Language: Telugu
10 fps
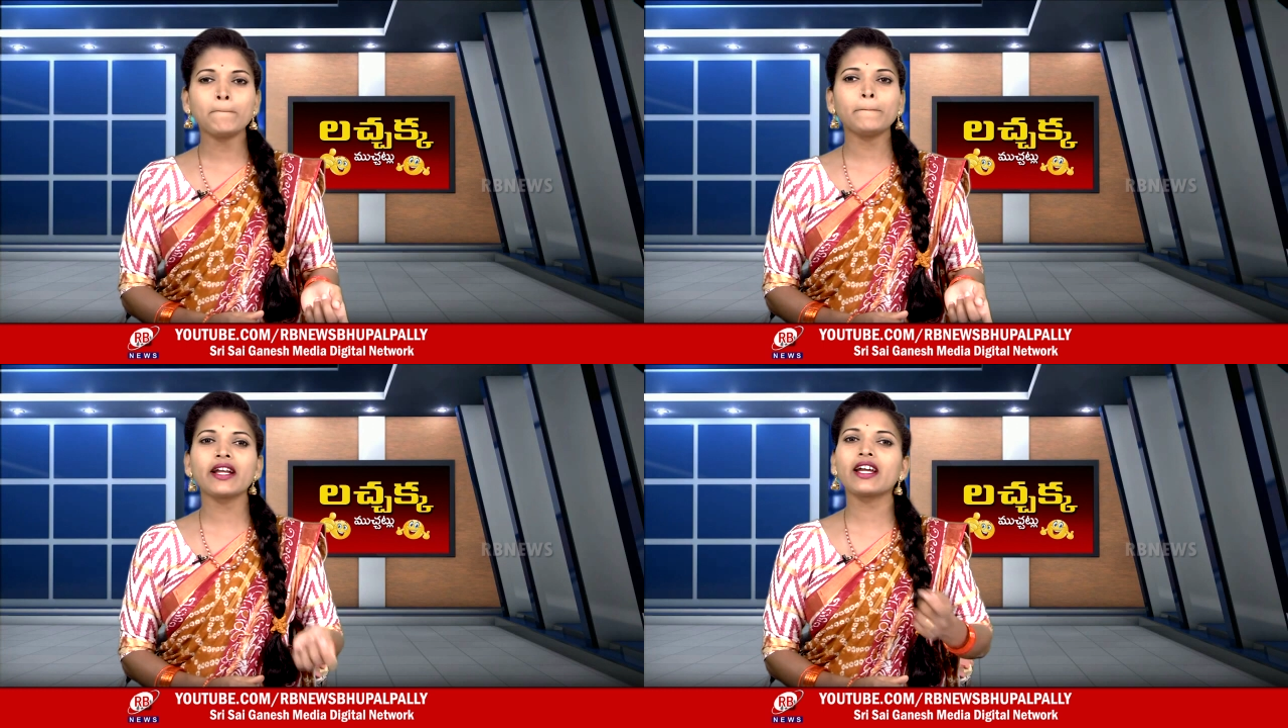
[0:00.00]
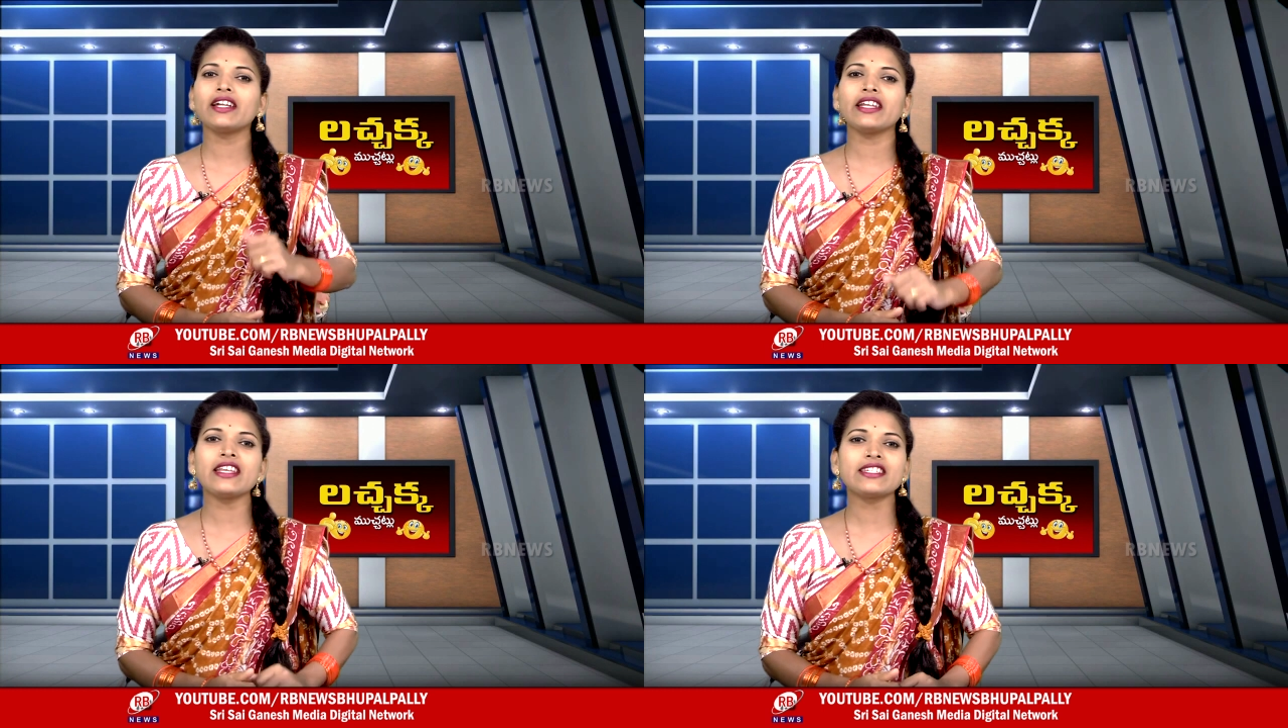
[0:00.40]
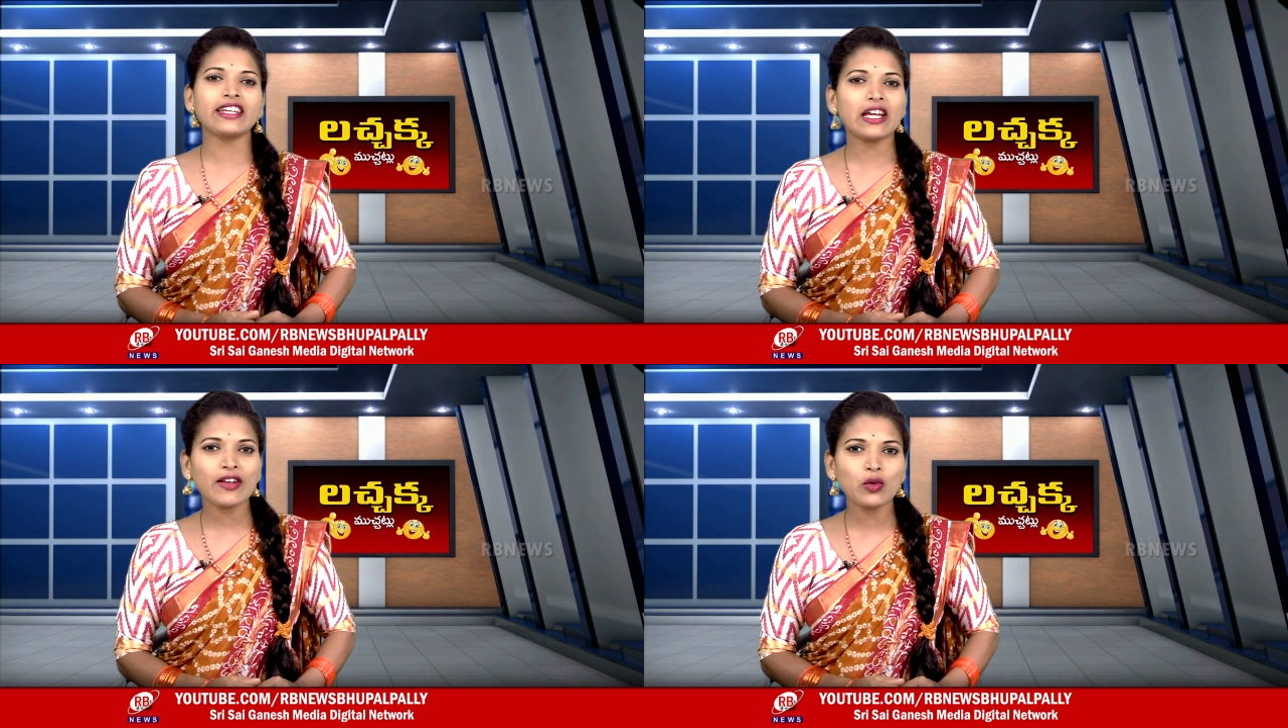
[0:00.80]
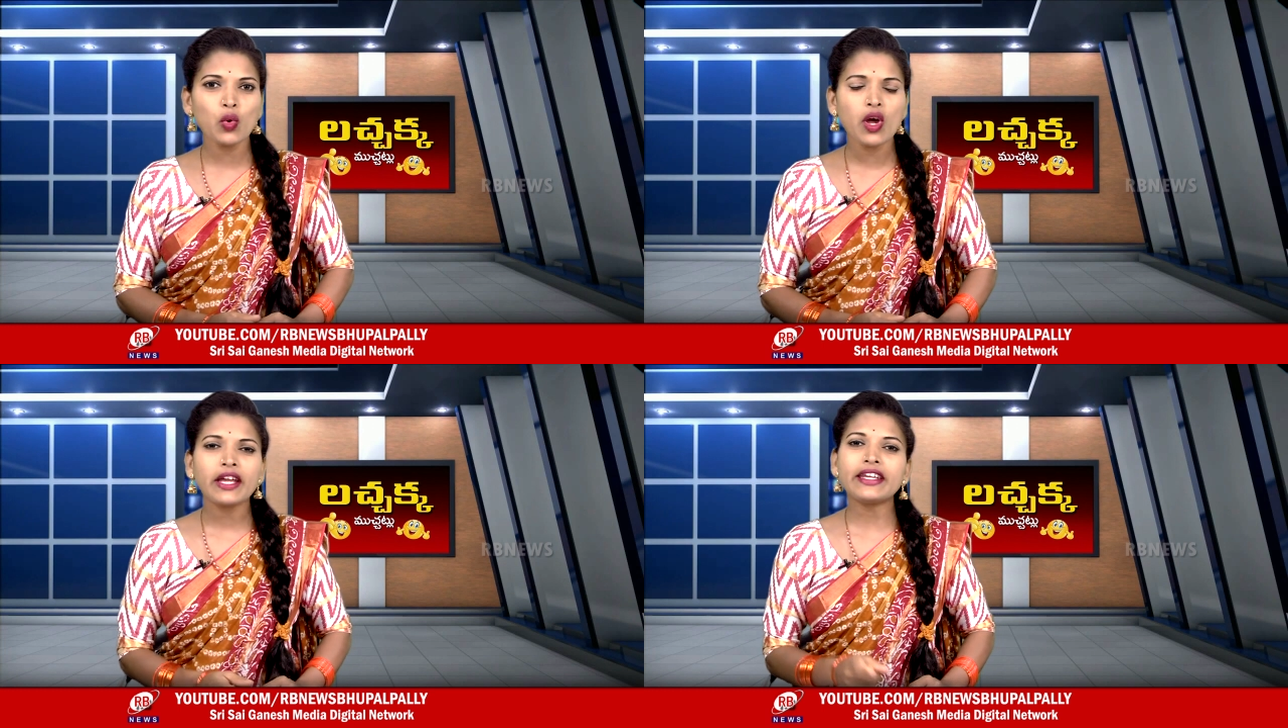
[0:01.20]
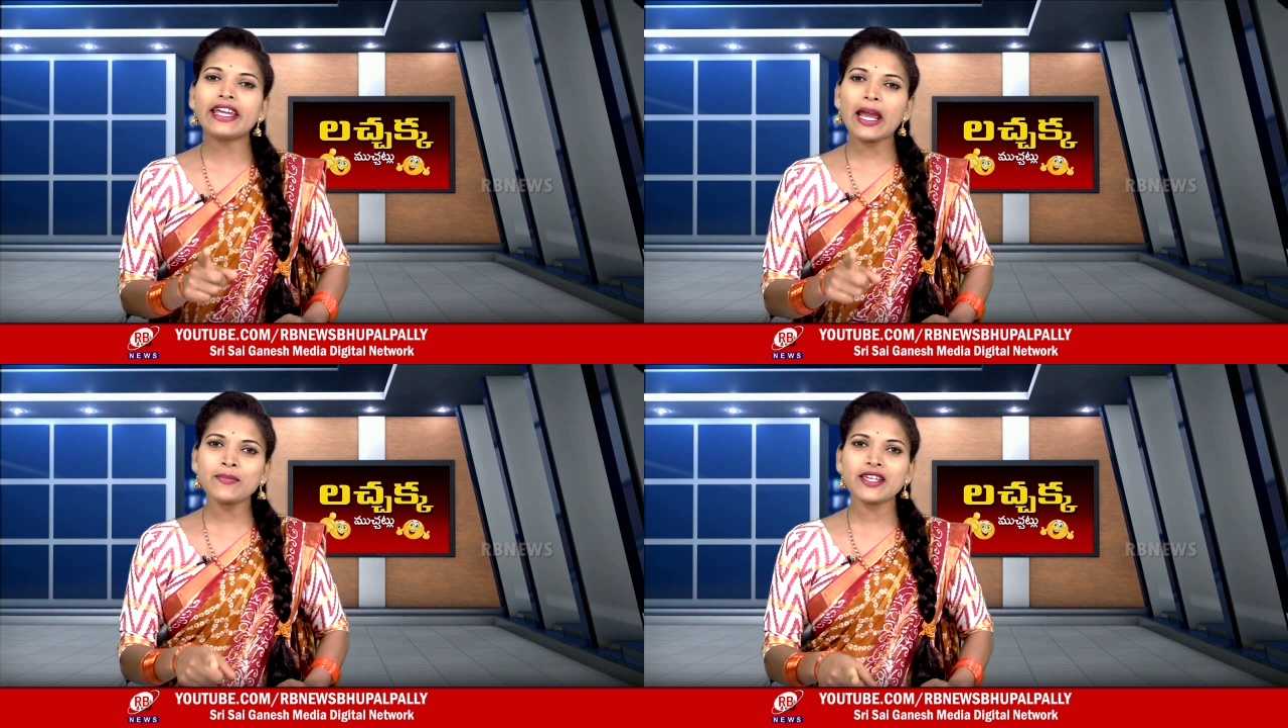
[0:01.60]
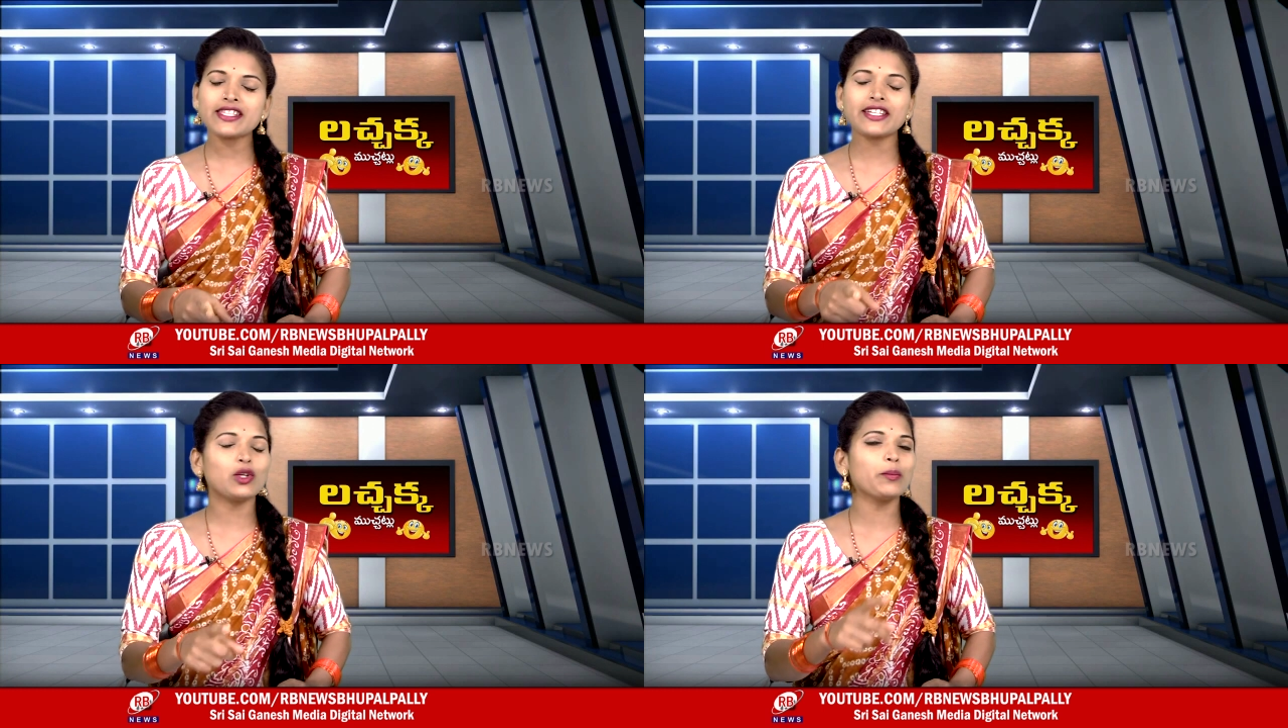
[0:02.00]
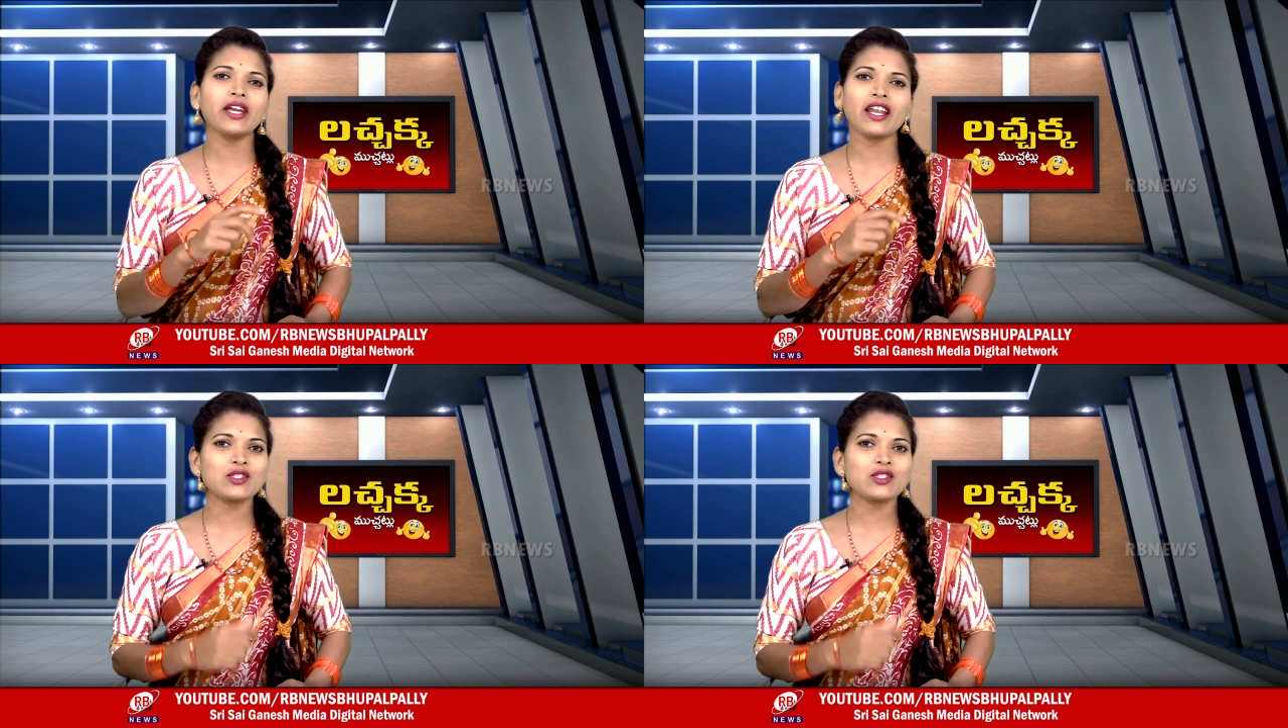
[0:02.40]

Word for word: మరి గా టీచర్ ఎవరు ఏం చేసిండో మీరే